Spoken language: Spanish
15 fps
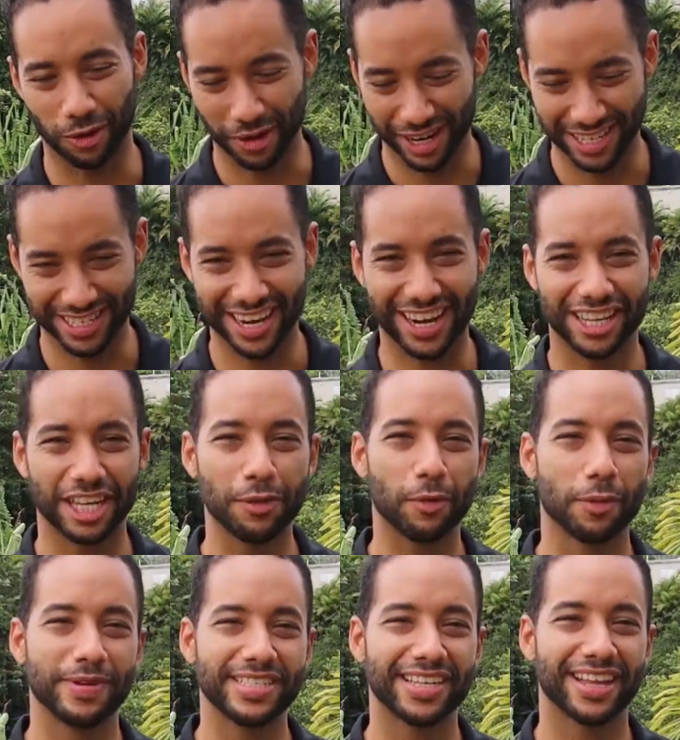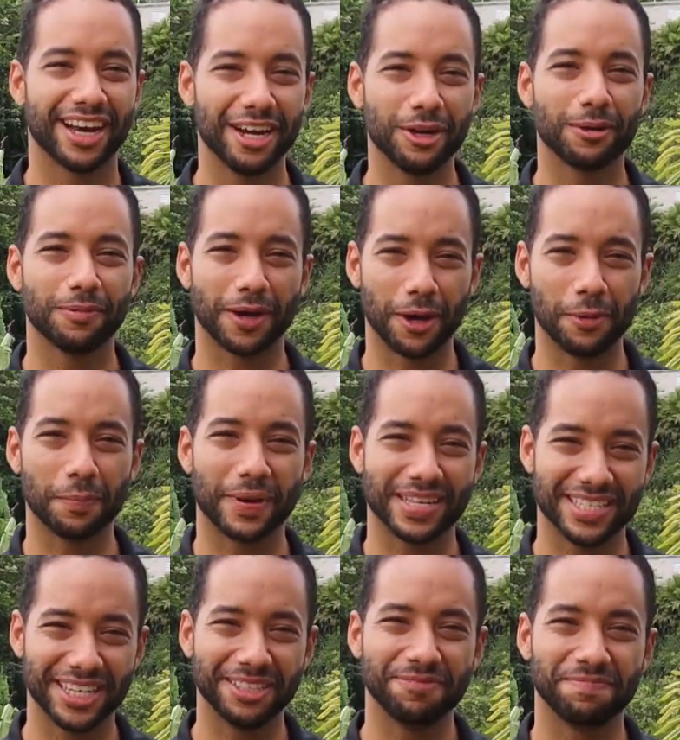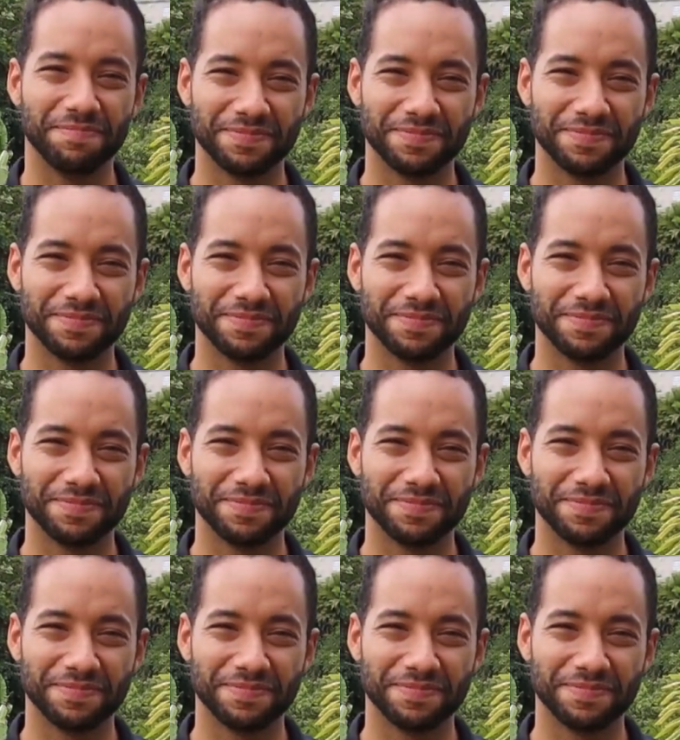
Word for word: No, gracias a ti por visitarnos, es un placer.